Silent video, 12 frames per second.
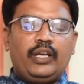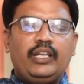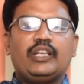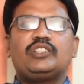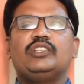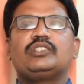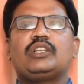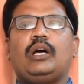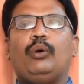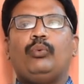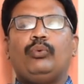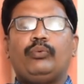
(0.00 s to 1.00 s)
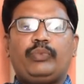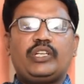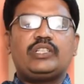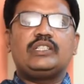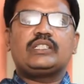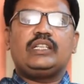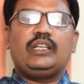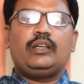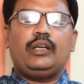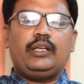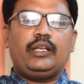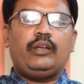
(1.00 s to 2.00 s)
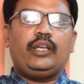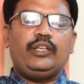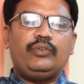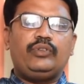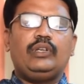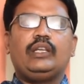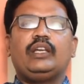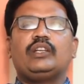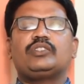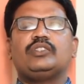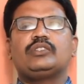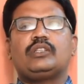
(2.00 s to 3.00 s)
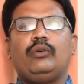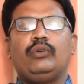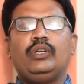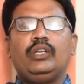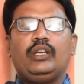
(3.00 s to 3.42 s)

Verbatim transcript: ఇరెక్షన్స్ రావు పేషెంట్స్కి అంటే ఇండివిజువల్కి ఇరెక్షన్స్ రావు